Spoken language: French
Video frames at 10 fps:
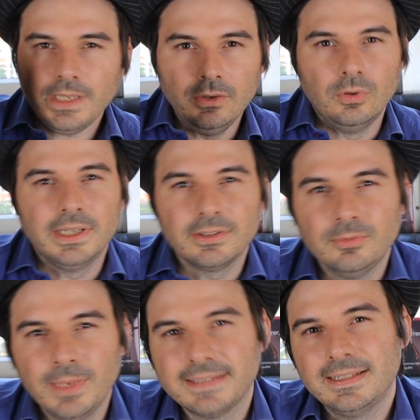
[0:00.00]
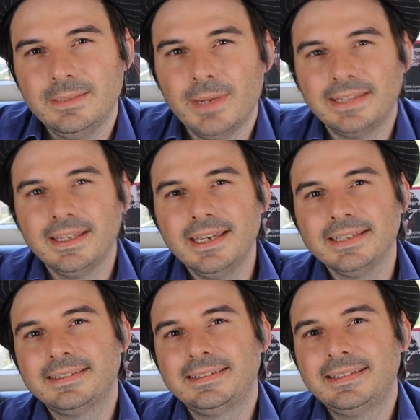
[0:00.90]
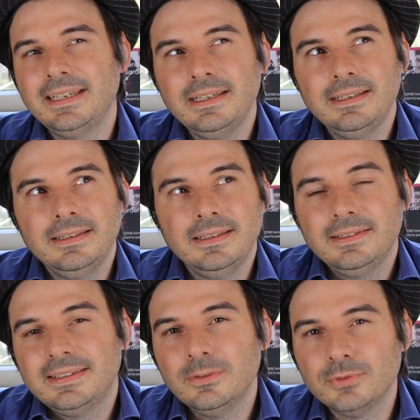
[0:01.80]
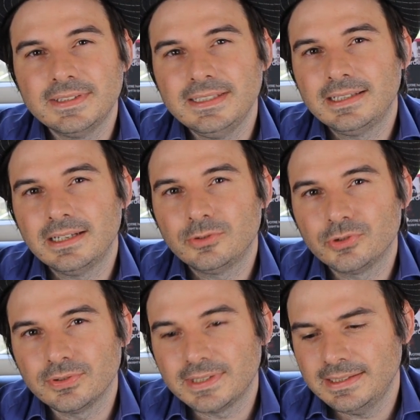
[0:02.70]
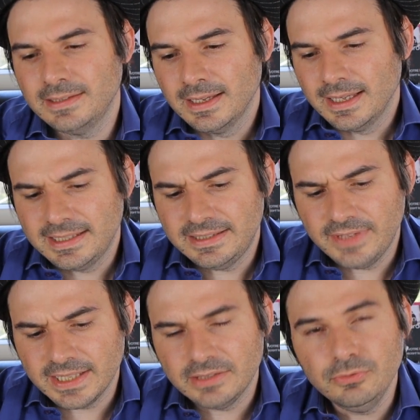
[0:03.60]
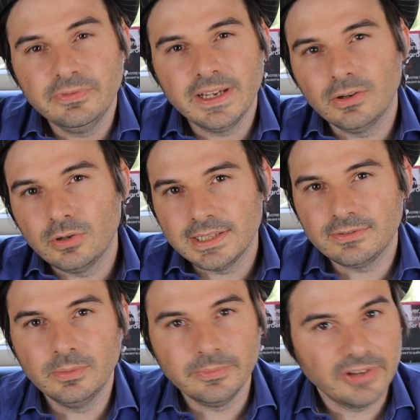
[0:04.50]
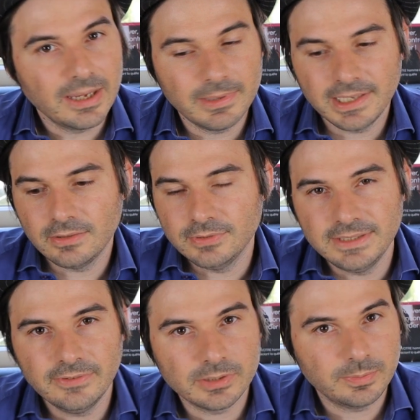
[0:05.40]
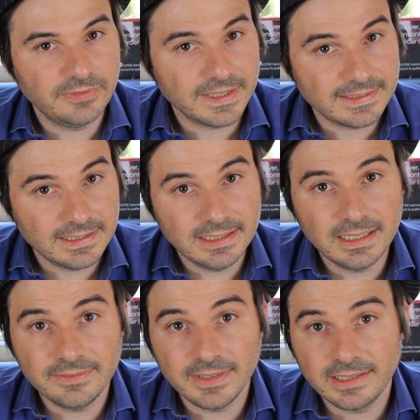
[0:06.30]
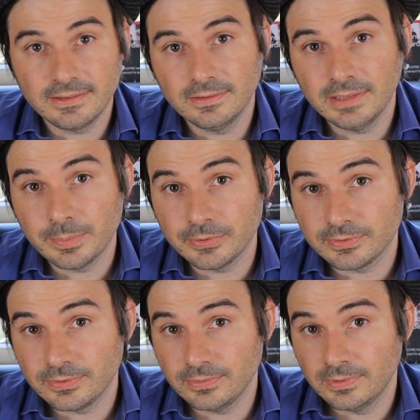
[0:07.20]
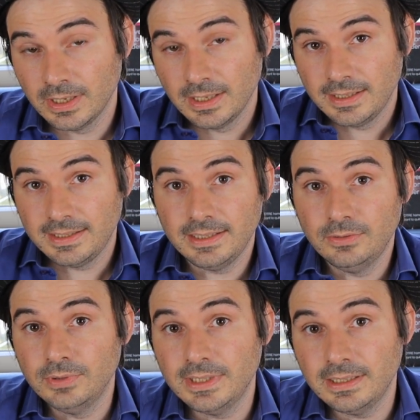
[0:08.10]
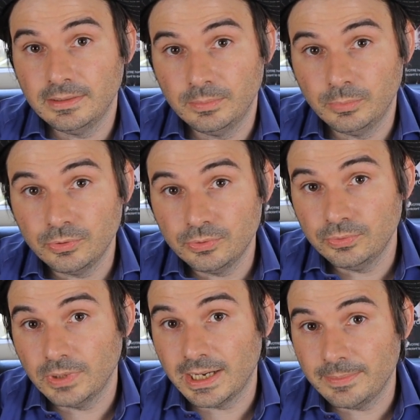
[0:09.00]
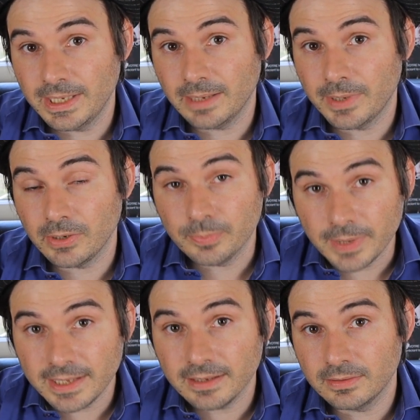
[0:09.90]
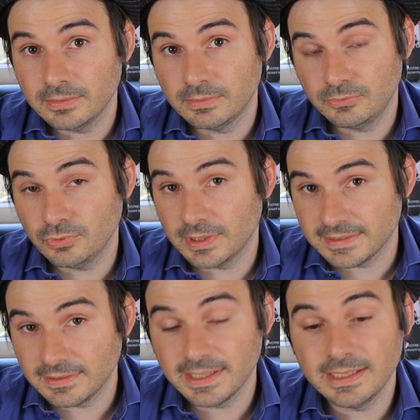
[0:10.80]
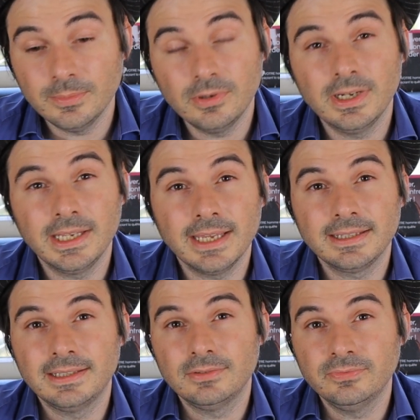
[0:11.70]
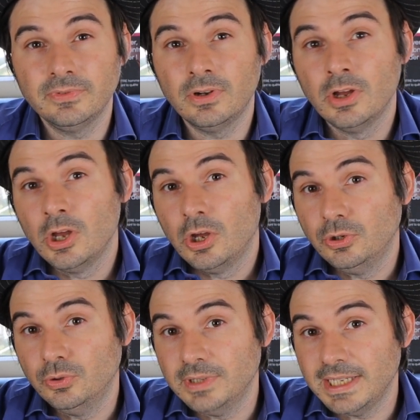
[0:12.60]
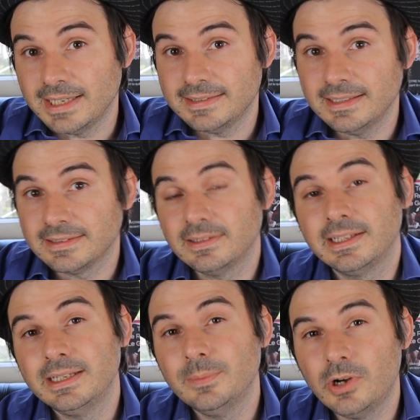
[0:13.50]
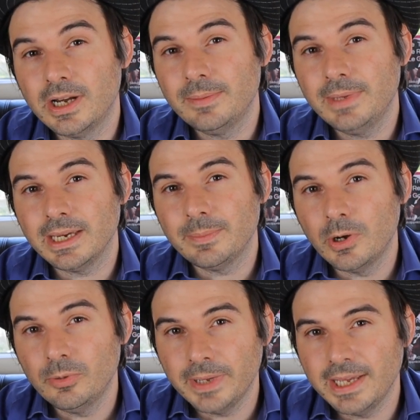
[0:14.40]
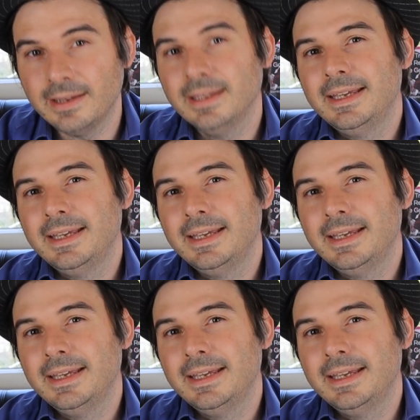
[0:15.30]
non, être une mère célibataire, c'est aussi quelque chose qui, vient des nouvelles relations hommes-femmes, avec le divorce plus facile, avec euh, la pension qui est donnée euh, beaucoup à la mère par le père, toujours instantanément, la garde qui est souvent donnée quasi instantanément à la mère et pas au père.